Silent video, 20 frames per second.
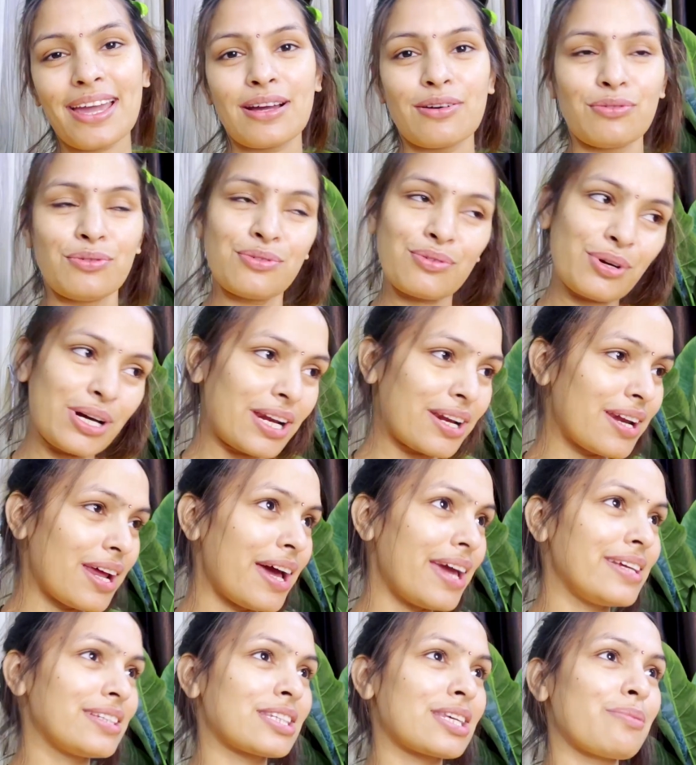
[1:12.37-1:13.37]
है वो करना
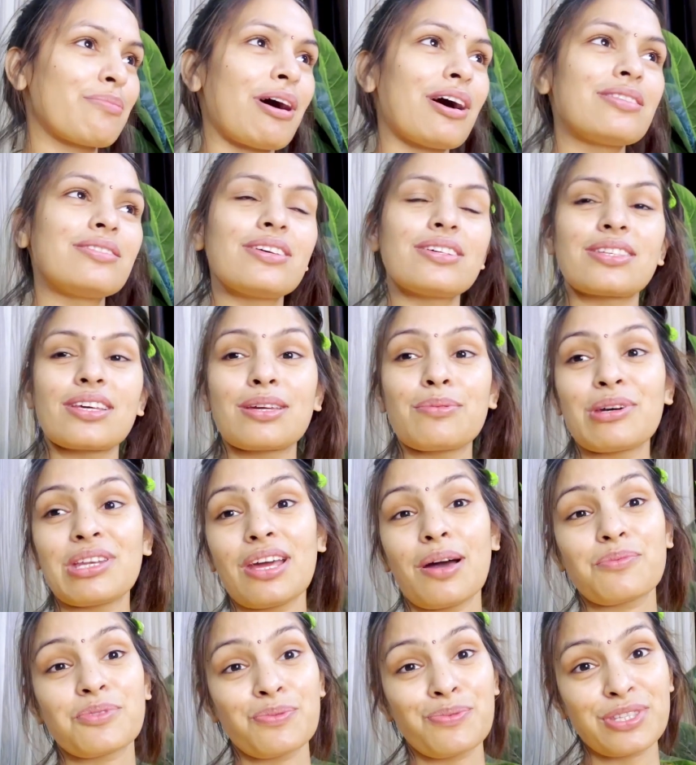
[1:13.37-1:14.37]
है इसके बाद जैसा कि
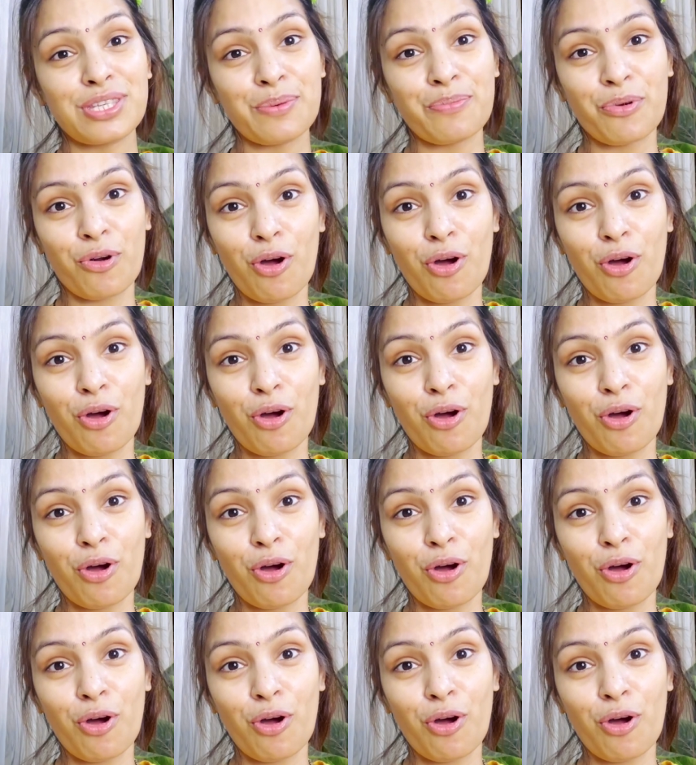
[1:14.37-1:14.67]
मैंने आप सभी से